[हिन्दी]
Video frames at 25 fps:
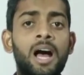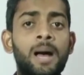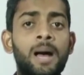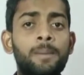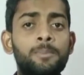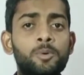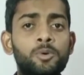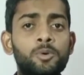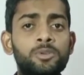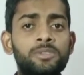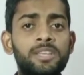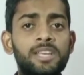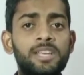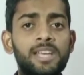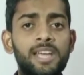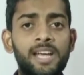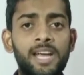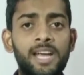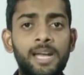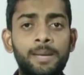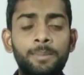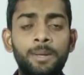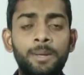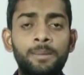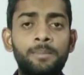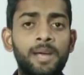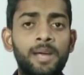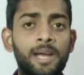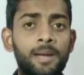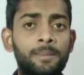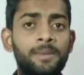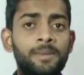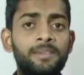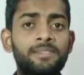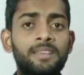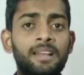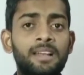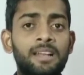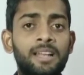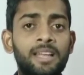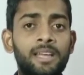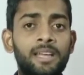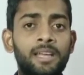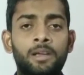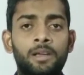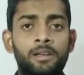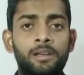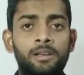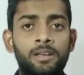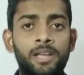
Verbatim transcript: आप उसी एकेडमी में एडमिशन लें